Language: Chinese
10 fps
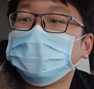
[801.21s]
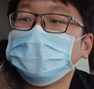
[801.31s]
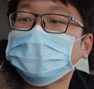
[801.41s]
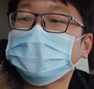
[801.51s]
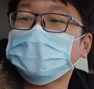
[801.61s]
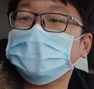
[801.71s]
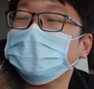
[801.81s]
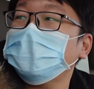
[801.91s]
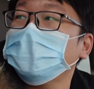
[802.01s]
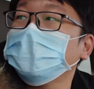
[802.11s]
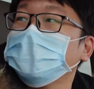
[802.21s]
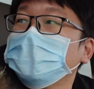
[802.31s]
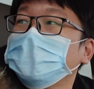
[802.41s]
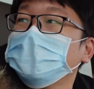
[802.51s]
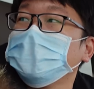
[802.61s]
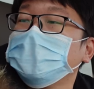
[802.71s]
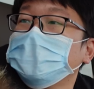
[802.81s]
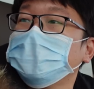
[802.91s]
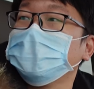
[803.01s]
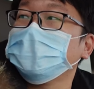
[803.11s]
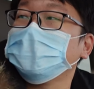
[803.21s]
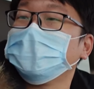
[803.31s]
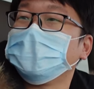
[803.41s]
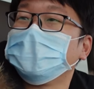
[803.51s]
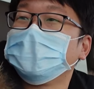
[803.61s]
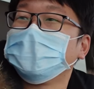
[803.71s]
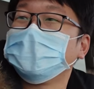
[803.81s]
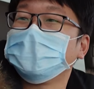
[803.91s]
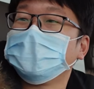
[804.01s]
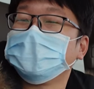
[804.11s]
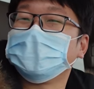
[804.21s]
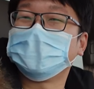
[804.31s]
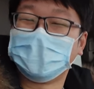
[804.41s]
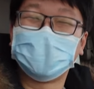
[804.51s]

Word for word: 即便是换车也是喜新了，绝对不厌旧。嗯，